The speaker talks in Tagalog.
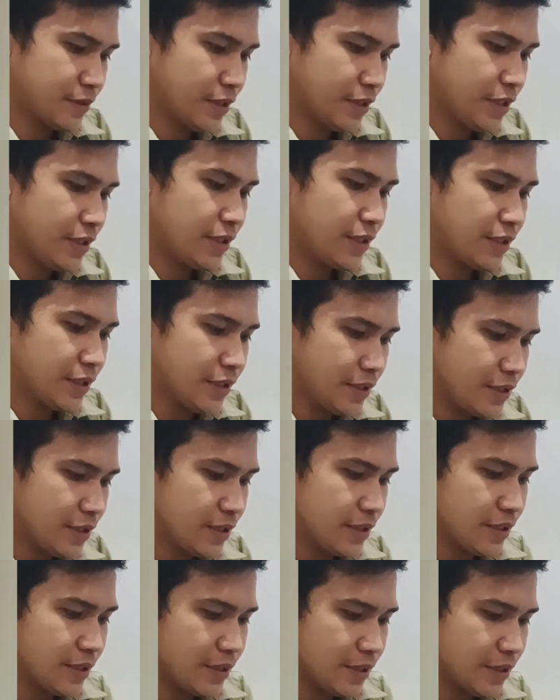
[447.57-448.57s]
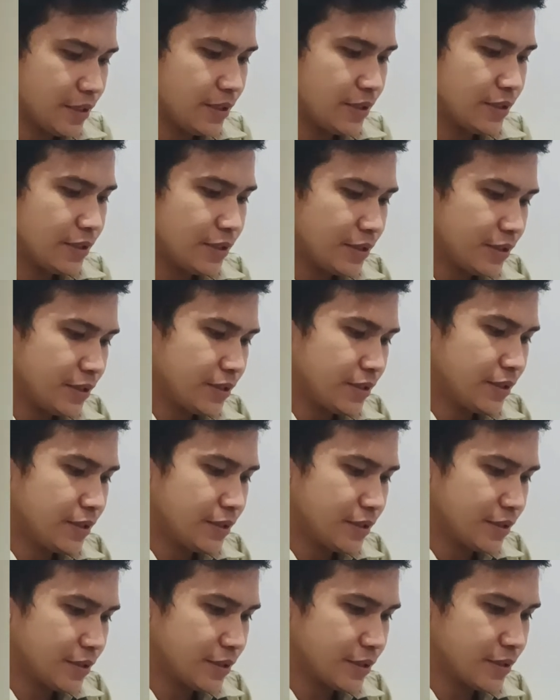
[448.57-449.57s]
Na na na na na na
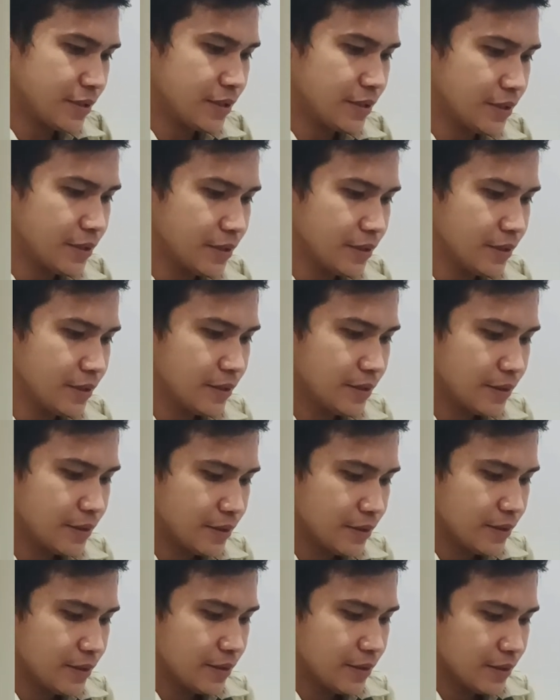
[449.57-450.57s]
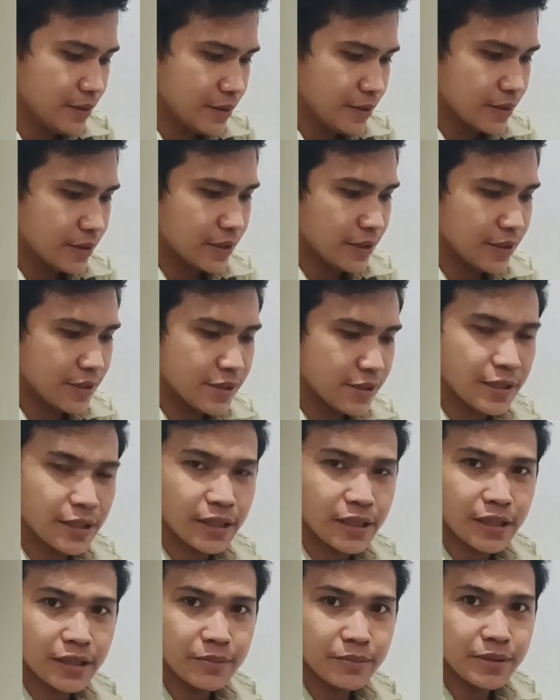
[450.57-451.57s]
na.
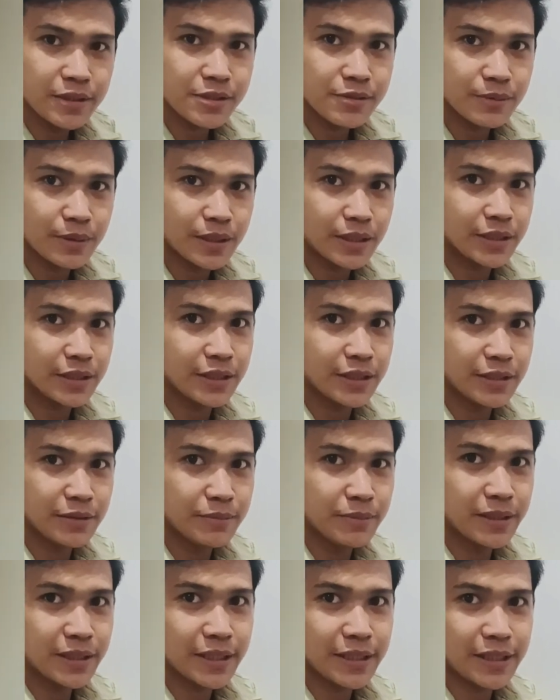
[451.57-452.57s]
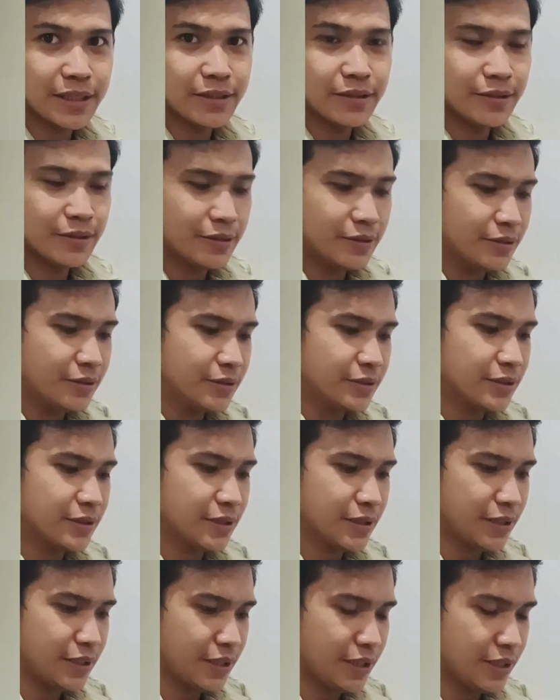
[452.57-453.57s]
Kinsa kay maswerteng makadaog
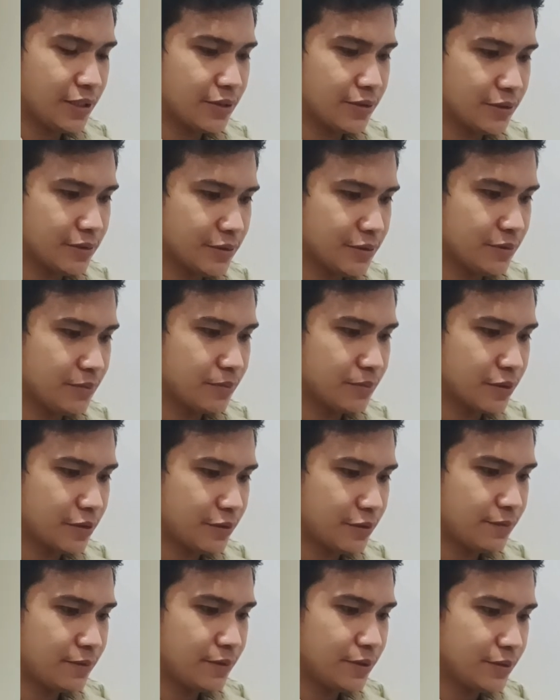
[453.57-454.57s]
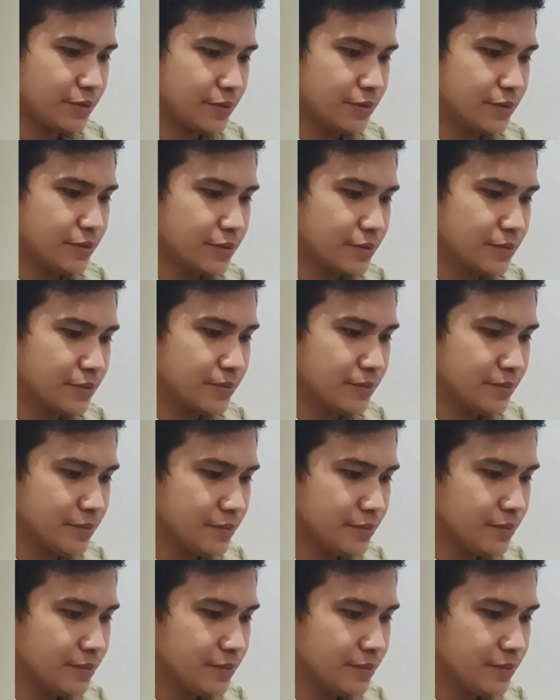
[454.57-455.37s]
sa atong perfume.